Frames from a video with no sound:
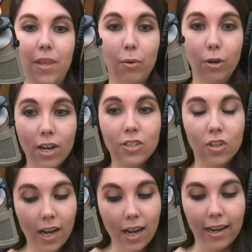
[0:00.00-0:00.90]
bueno, la
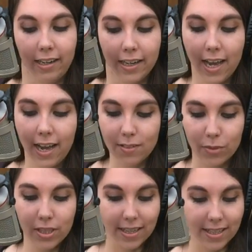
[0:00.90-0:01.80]
historia de la galería es muy
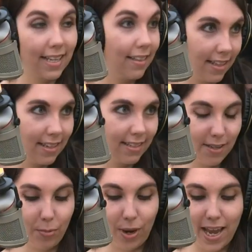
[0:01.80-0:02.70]
interesante y si
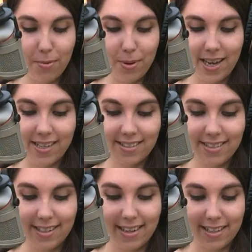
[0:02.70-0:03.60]
por ahí va este,
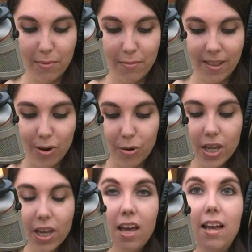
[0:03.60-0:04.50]
el, tema de hoy,
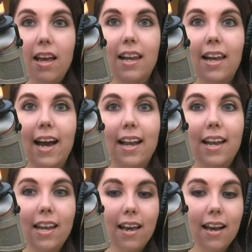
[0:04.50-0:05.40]
la
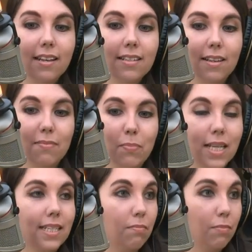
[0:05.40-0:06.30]
galería se
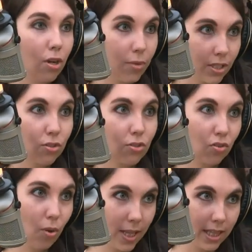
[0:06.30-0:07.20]
empieza en
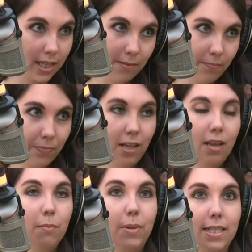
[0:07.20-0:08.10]
1990
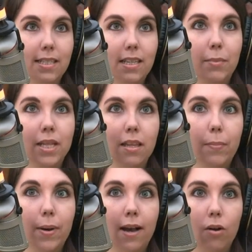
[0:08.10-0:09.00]
precisamente
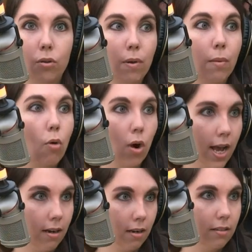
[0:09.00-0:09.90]
para
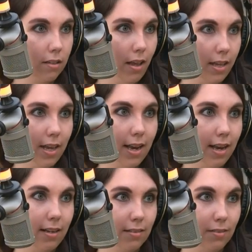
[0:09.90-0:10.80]
conmemorar que
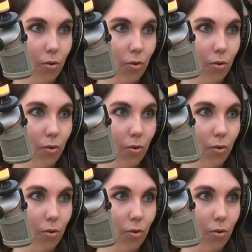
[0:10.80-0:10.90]
ya no